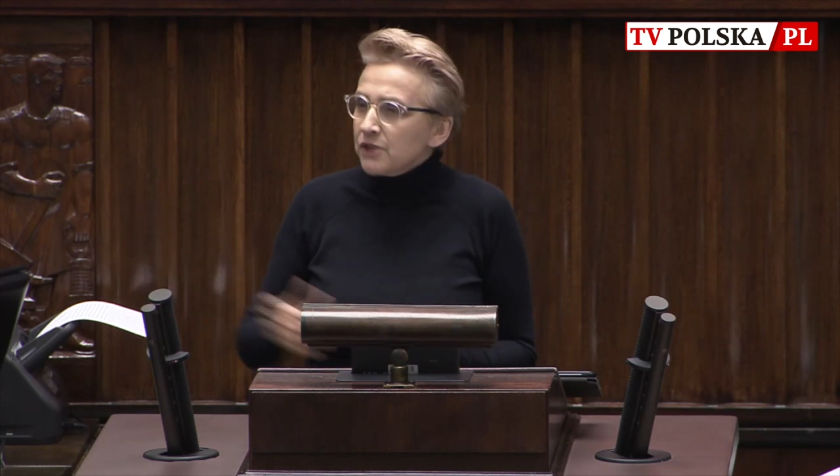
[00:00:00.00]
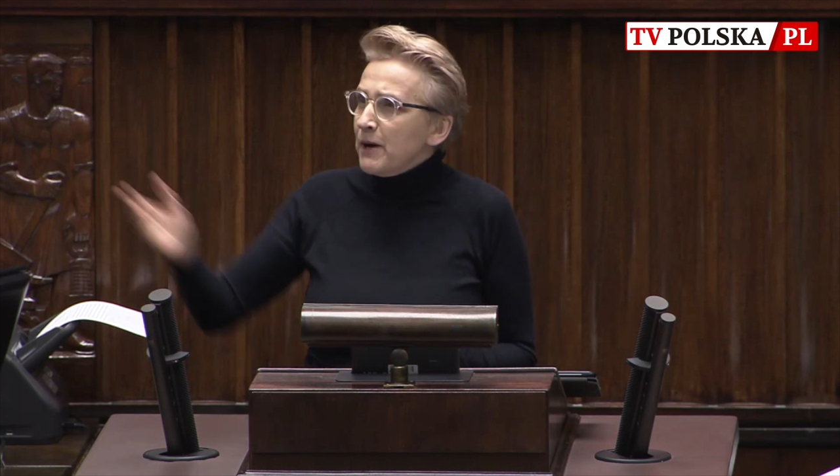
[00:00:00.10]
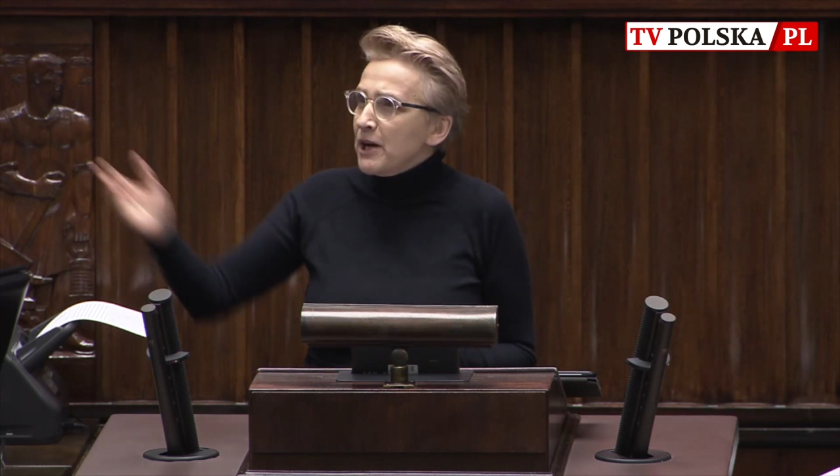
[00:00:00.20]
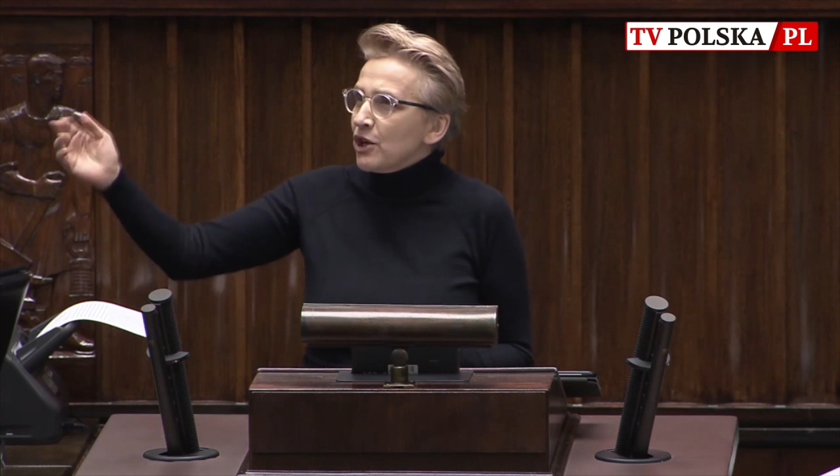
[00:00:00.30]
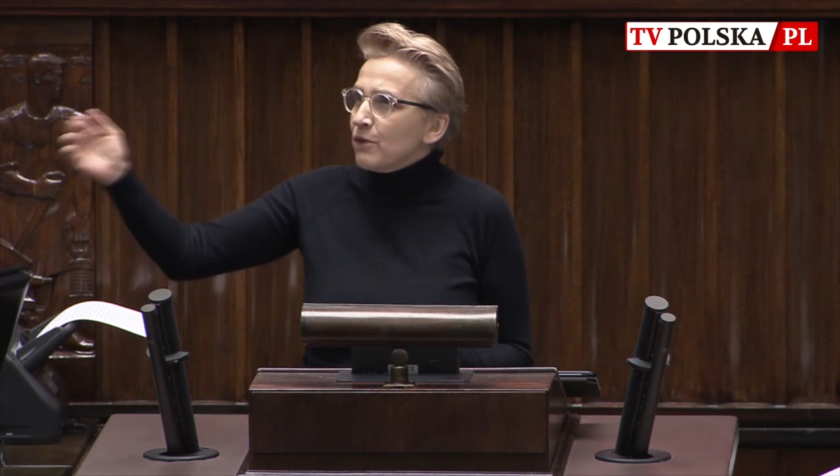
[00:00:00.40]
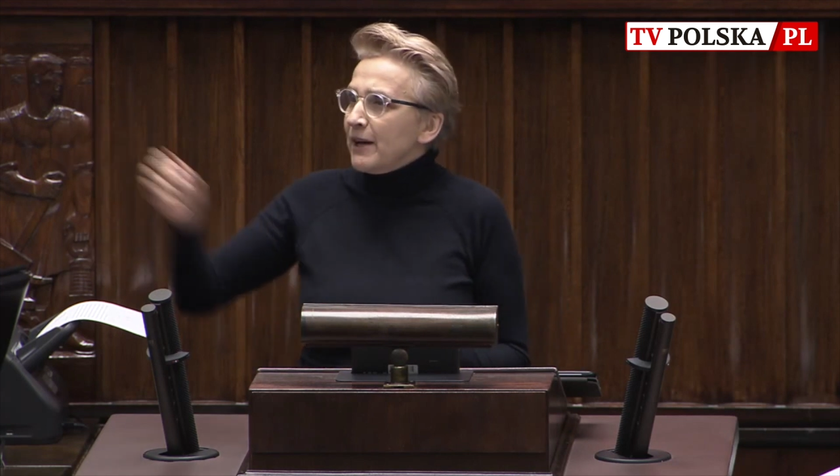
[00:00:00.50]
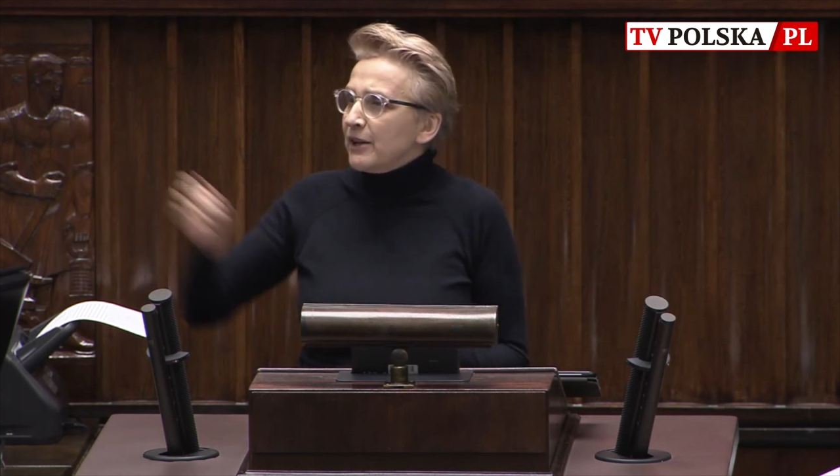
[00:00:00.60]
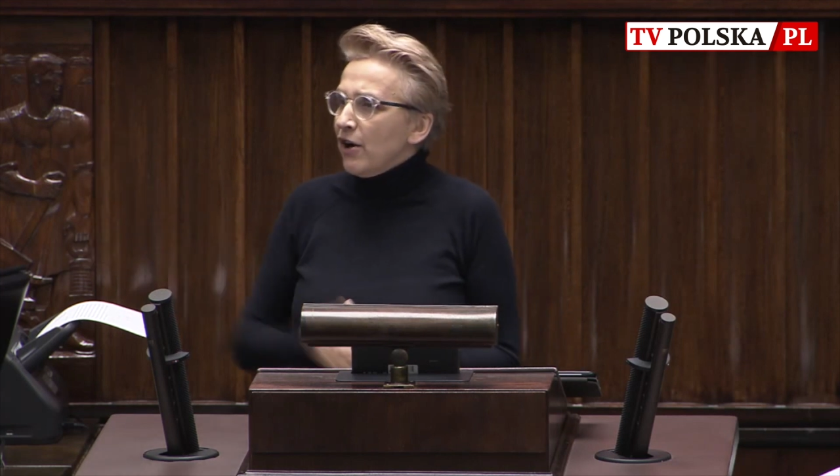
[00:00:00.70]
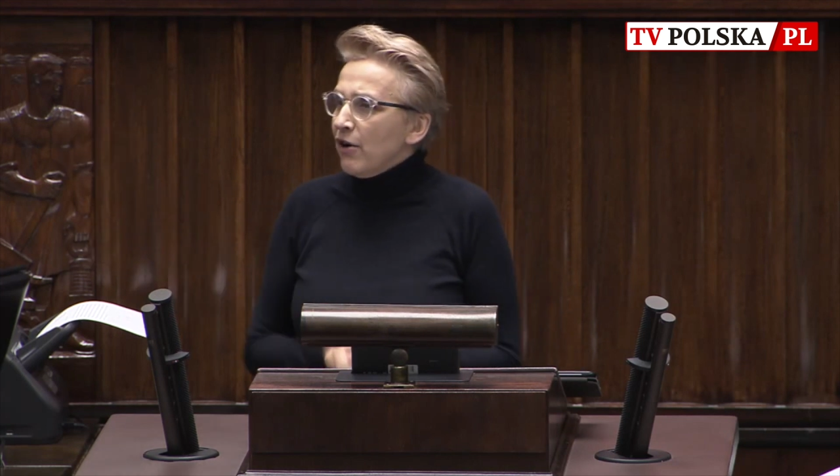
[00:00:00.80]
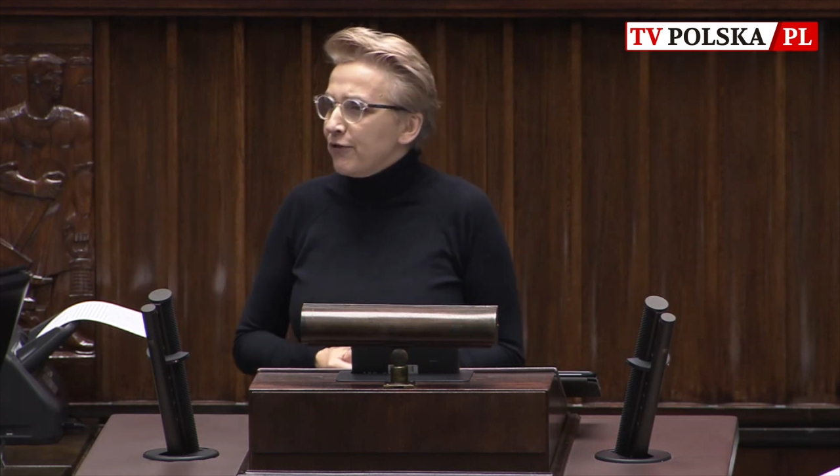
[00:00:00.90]
powiedział Pan
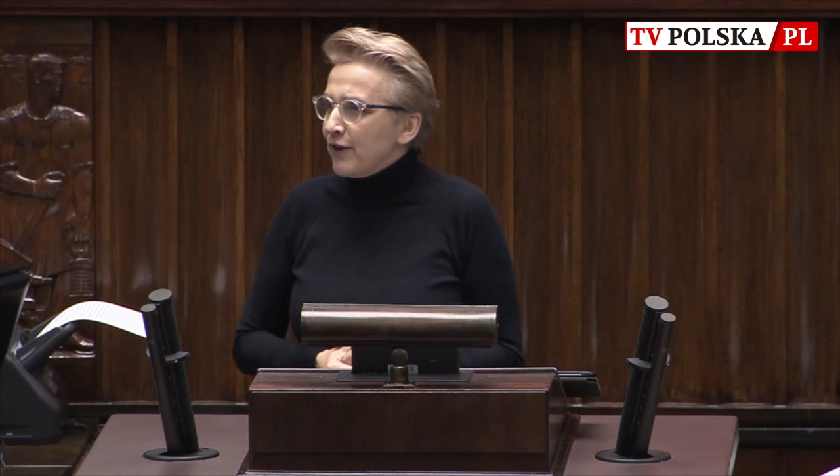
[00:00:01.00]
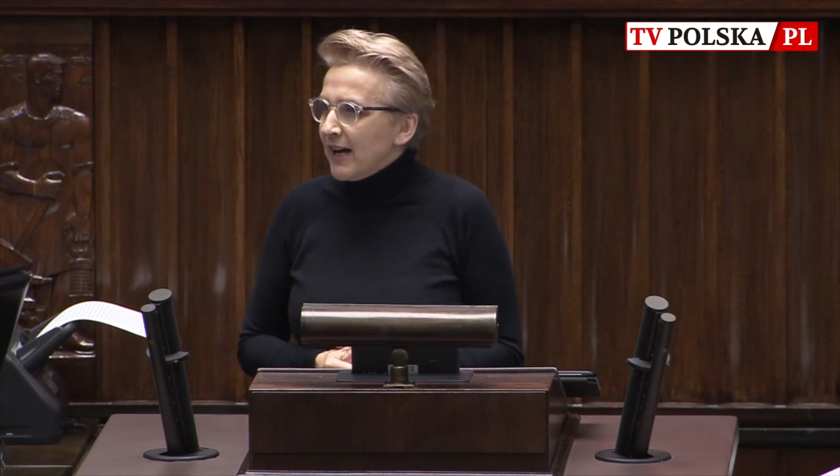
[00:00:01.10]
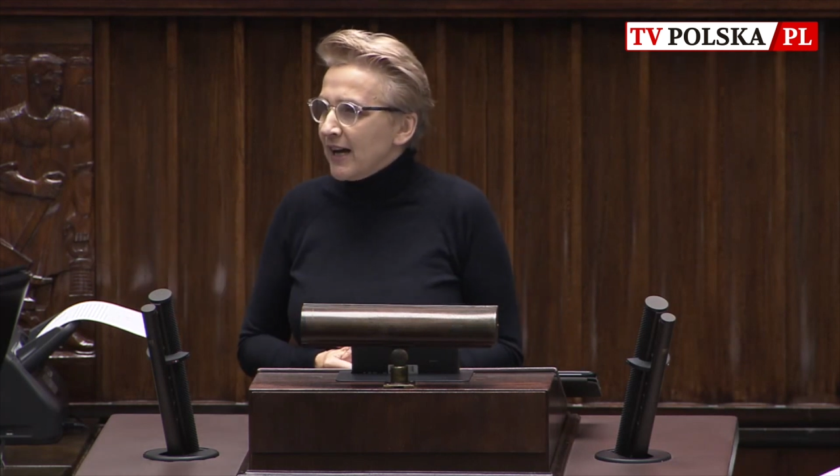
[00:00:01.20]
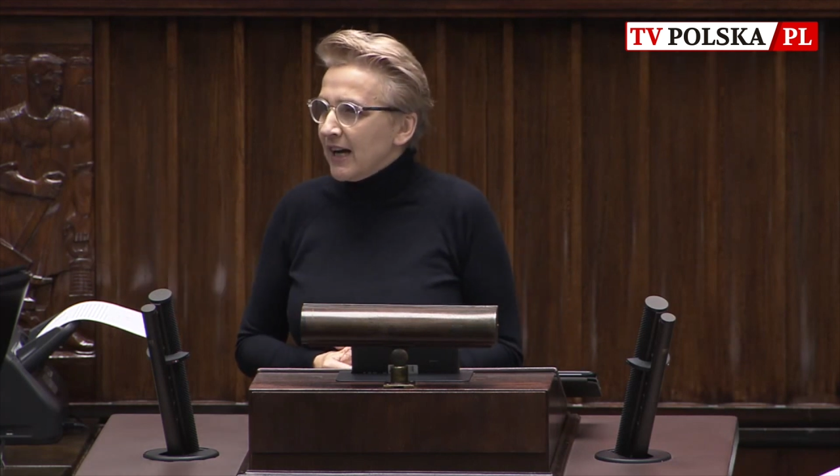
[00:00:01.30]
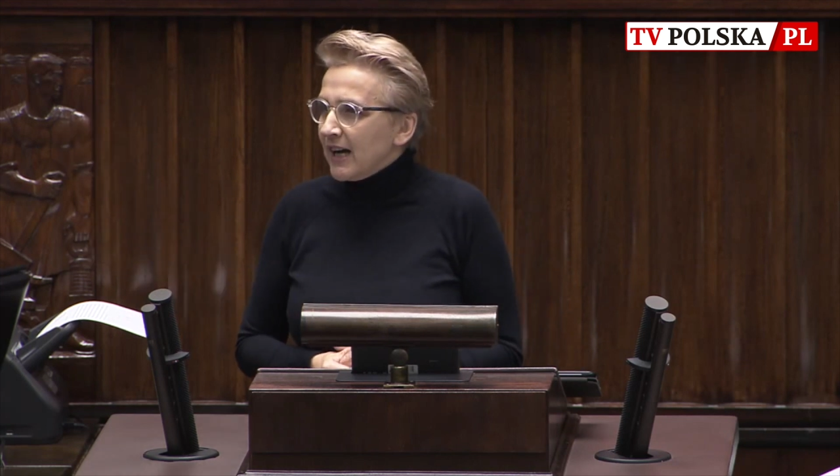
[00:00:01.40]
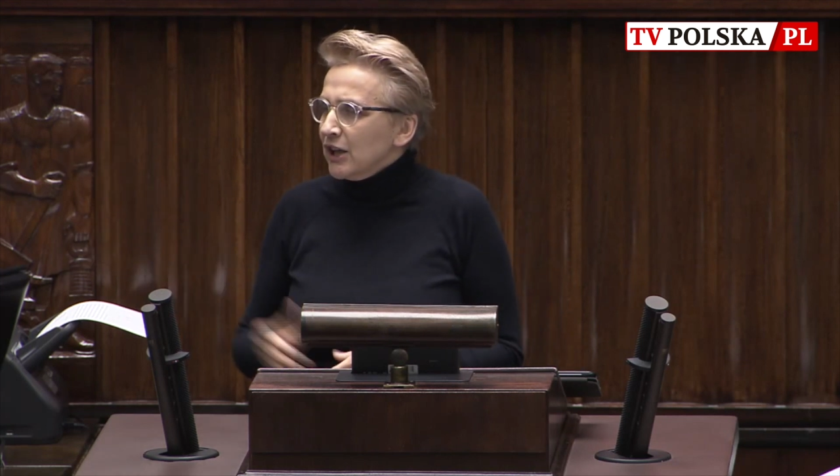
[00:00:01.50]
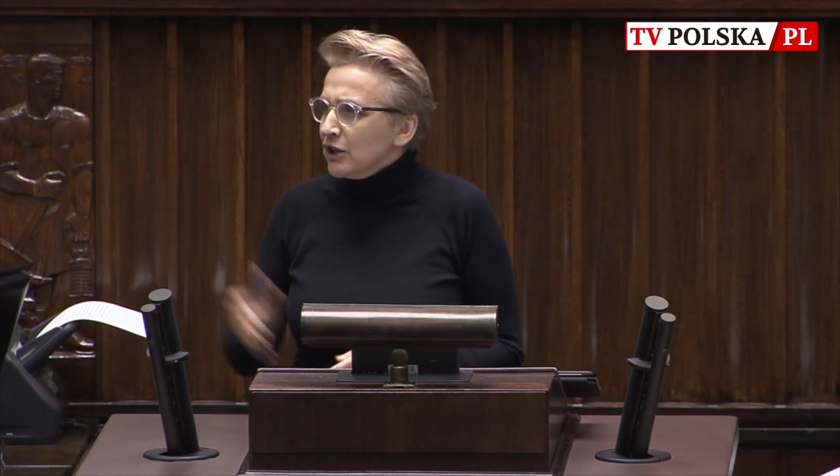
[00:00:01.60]
o flagach,